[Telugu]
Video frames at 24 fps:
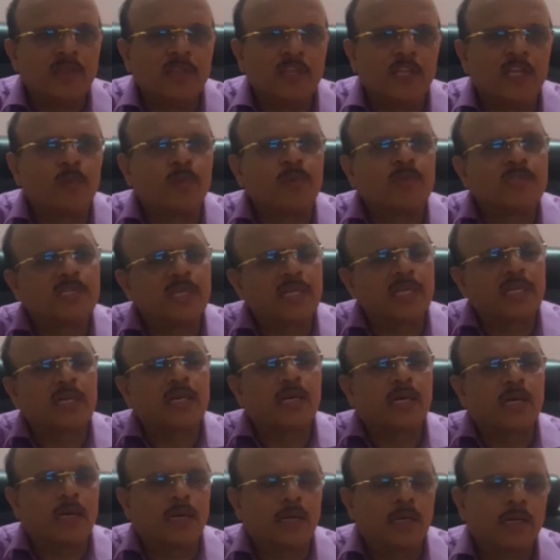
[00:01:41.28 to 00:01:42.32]
నేను ఇప్పుడు
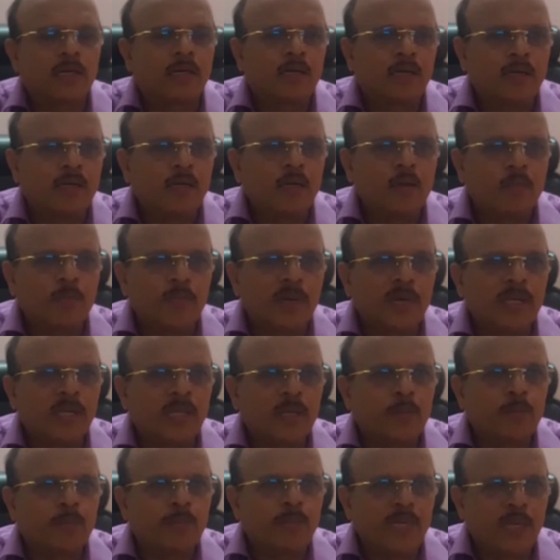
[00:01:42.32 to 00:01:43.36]
సరిగ్గా మరి
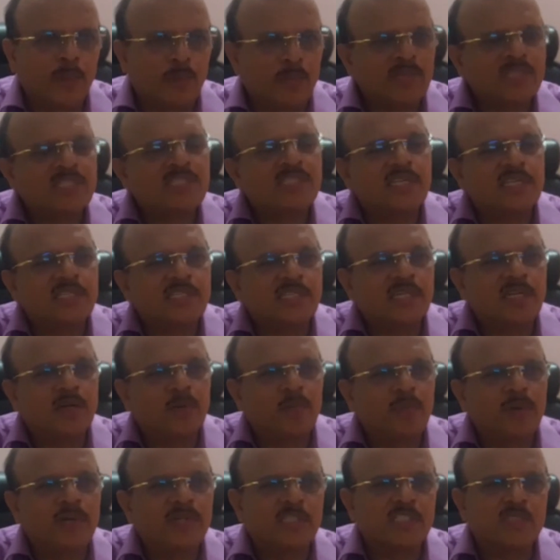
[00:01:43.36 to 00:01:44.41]
ఎంఎస్ చేసి
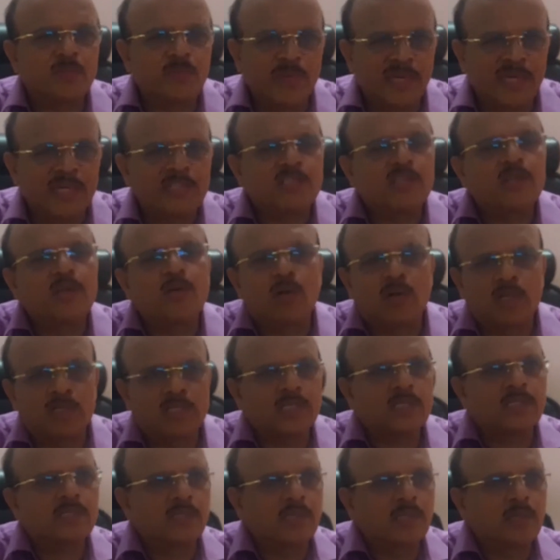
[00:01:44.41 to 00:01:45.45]
కంప్లీట్ చేసి పిహెచ్డీ కూడా
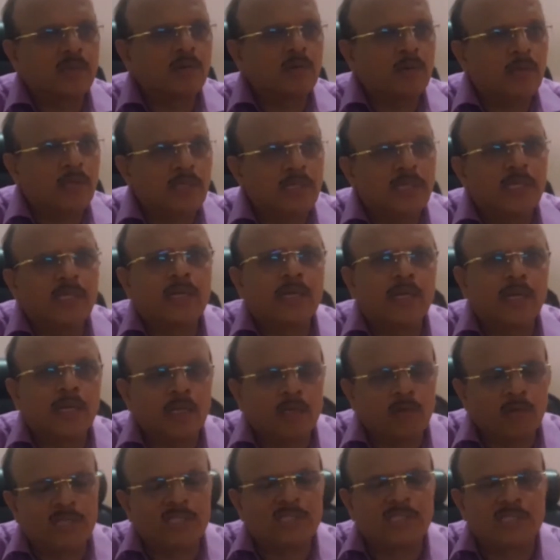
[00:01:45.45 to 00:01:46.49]
చేస్తున్నాను ఇంజనీరింగ్
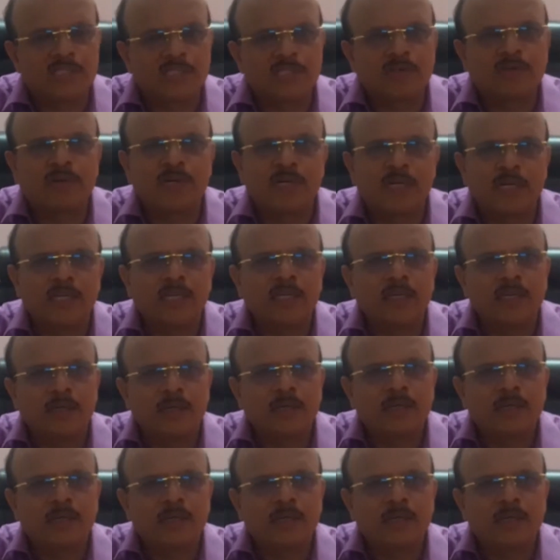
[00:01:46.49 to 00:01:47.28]
కాలేజ్ వర్క్ చేసేవాడిని